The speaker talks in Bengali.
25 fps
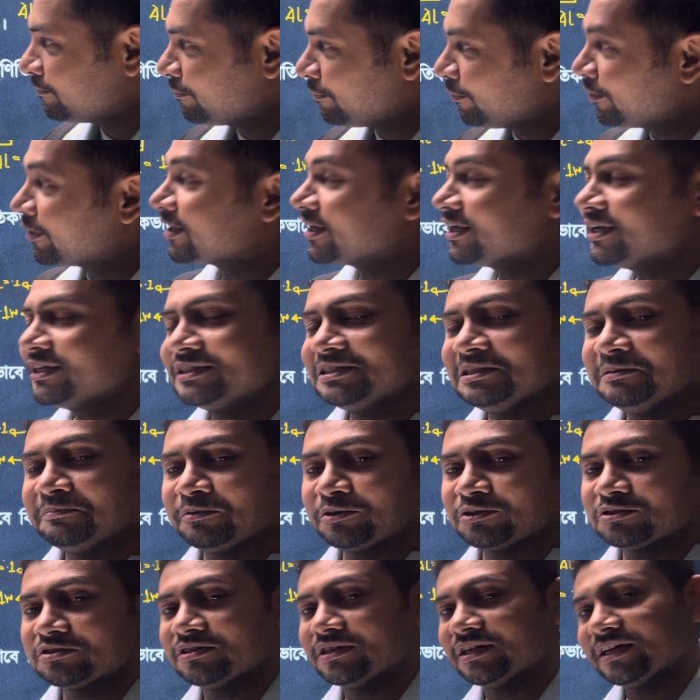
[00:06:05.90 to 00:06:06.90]
পরের যে
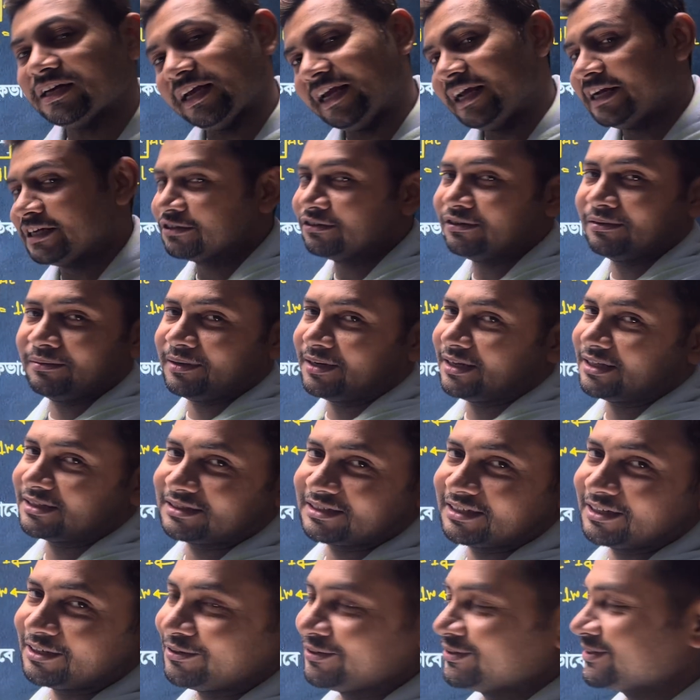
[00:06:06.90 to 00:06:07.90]
প্রশ্নটা এইটাও আমার
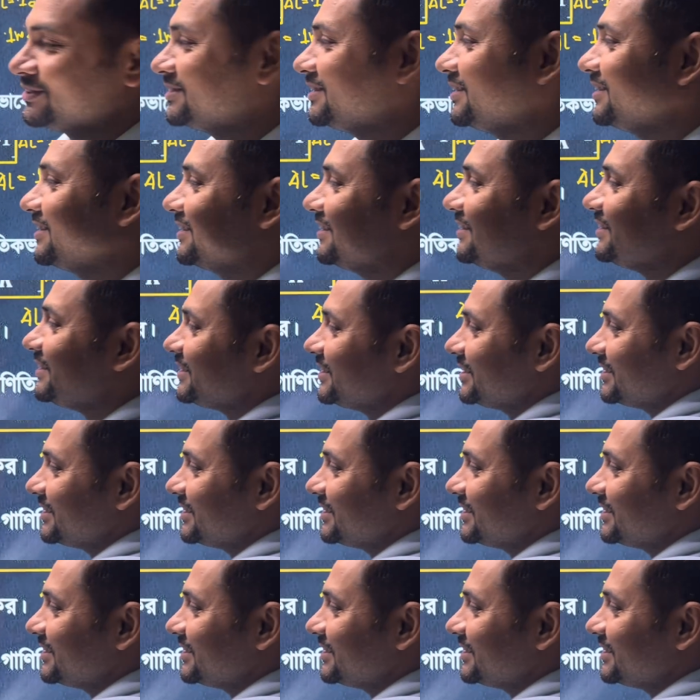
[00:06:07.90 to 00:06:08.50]
আজকে কনসার্ন না